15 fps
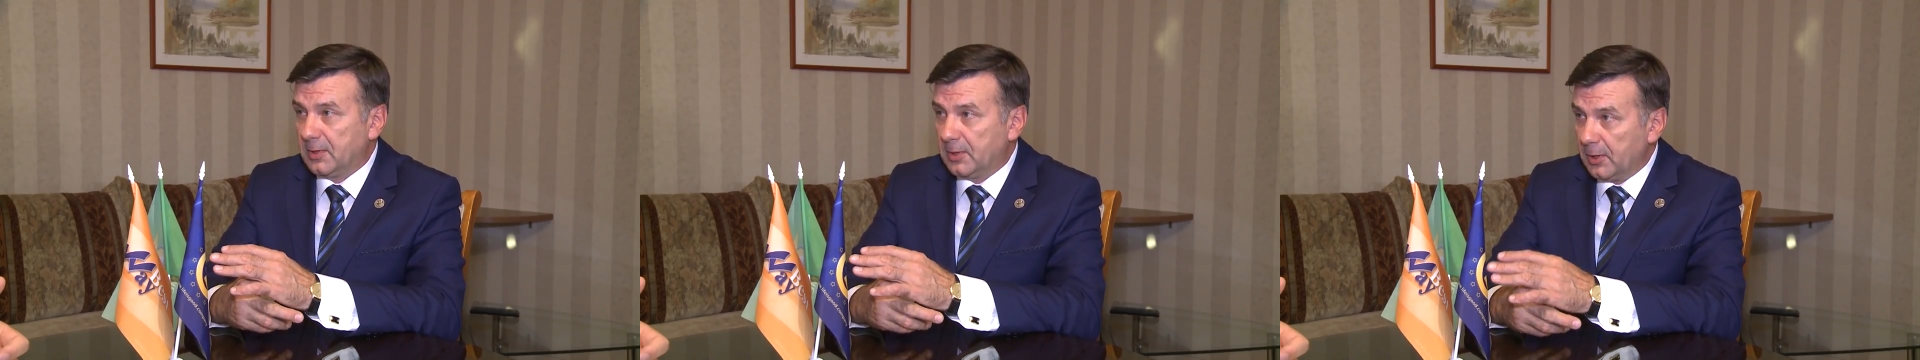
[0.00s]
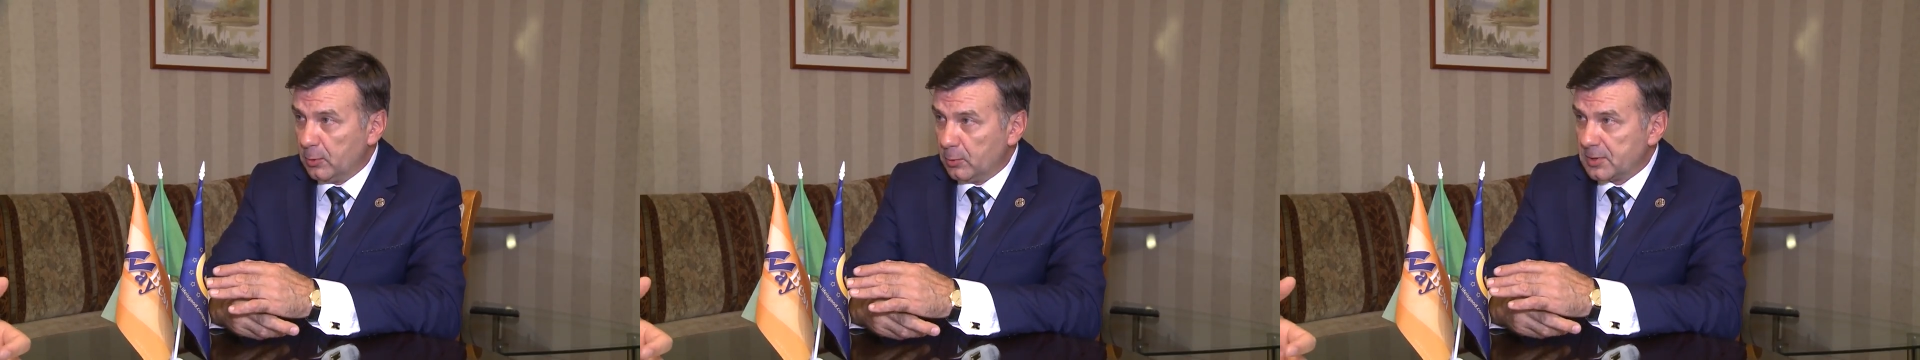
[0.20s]

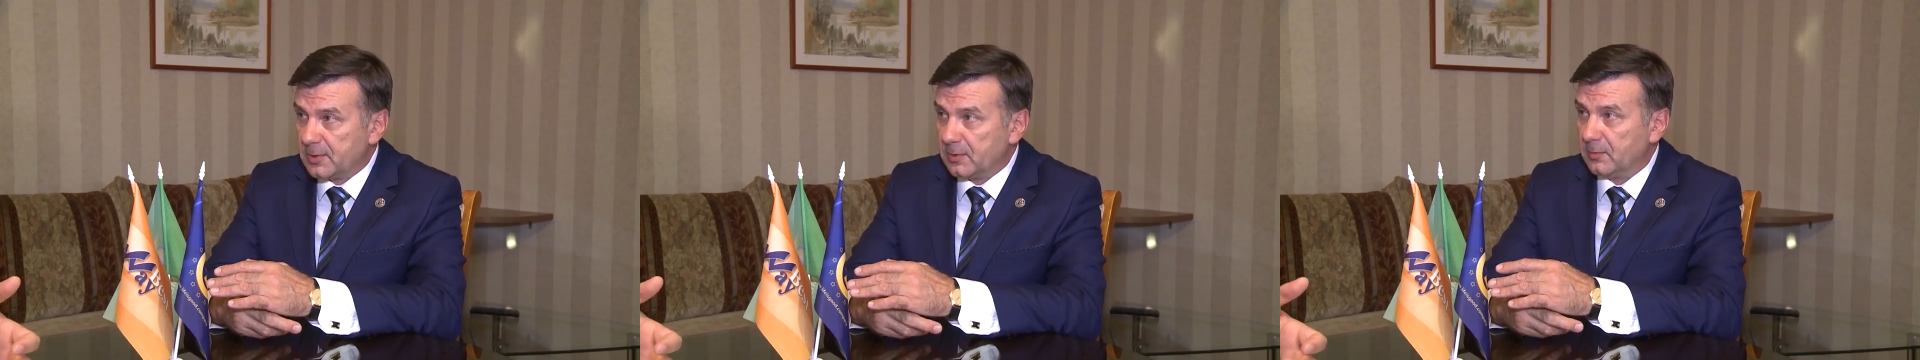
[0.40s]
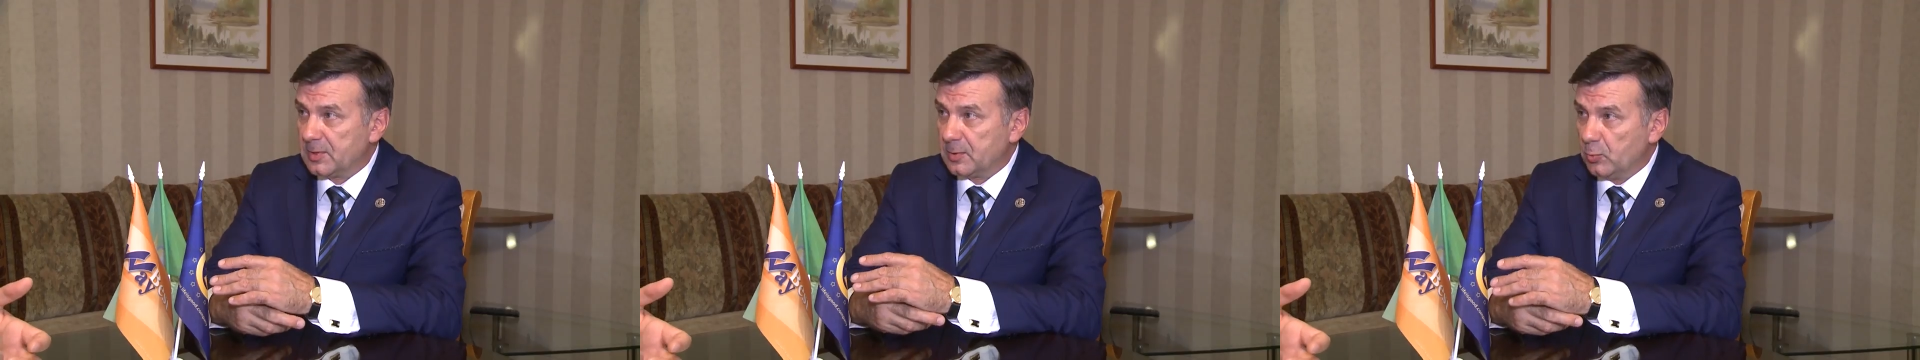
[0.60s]

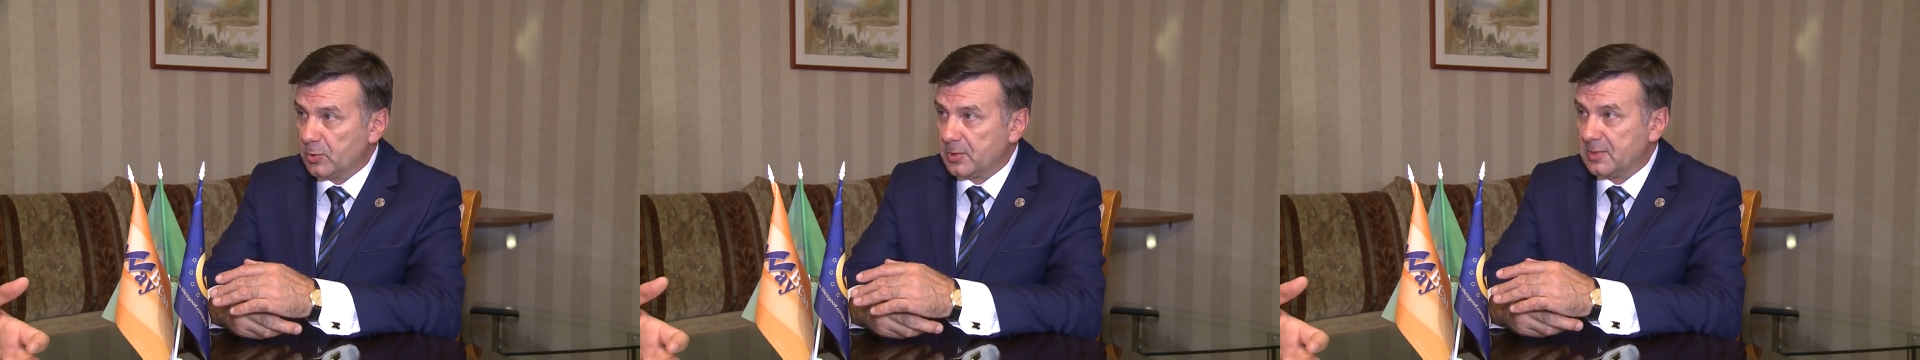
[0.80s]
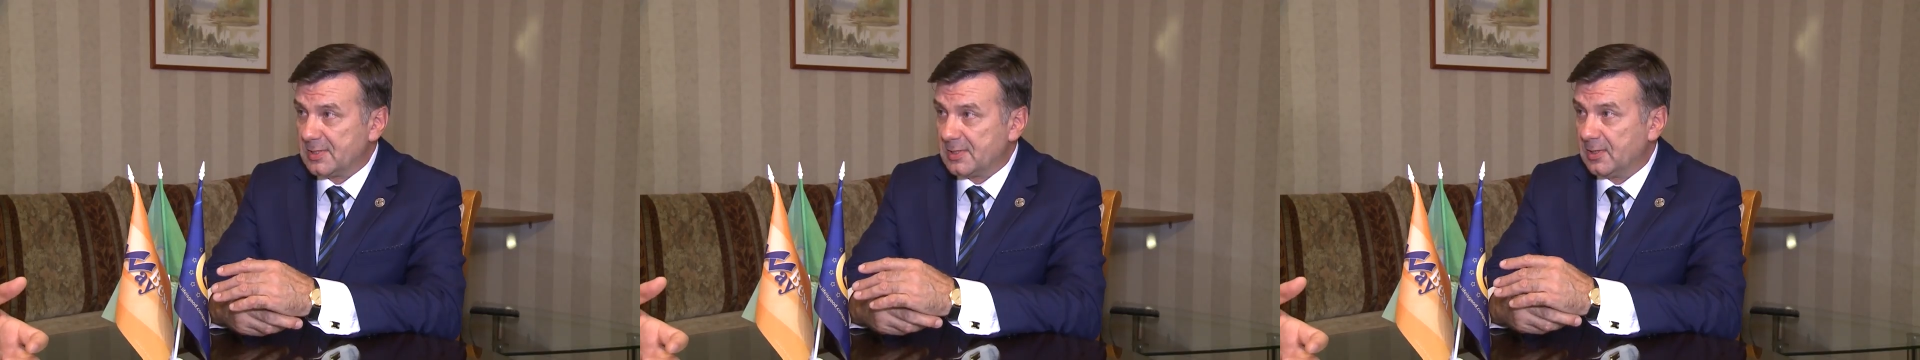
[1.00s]
дается
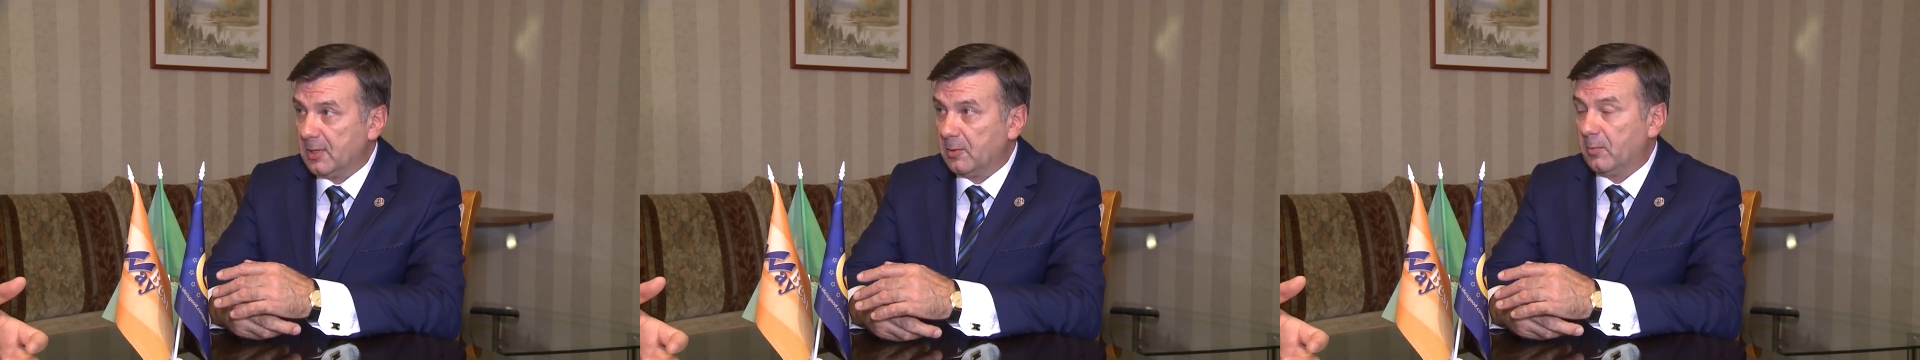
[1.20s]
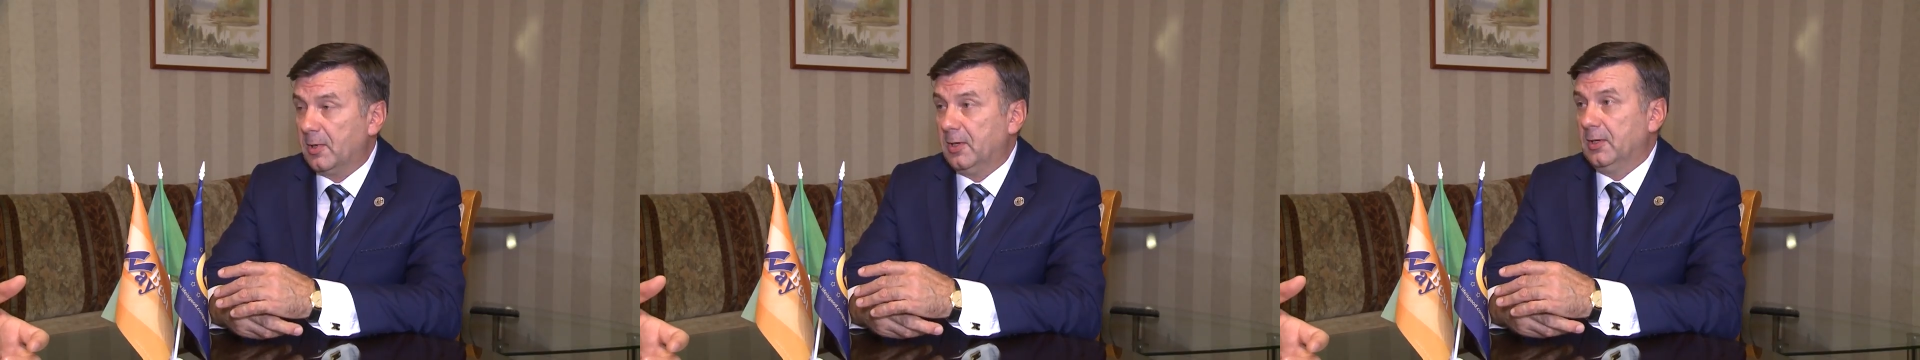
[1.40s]
возможность
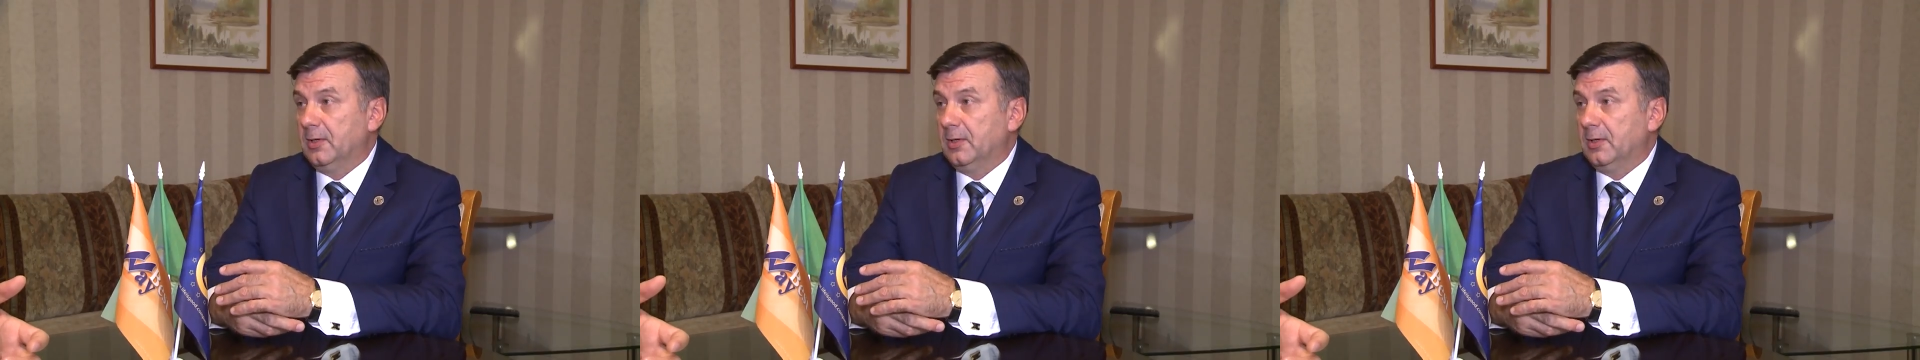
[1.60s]
нам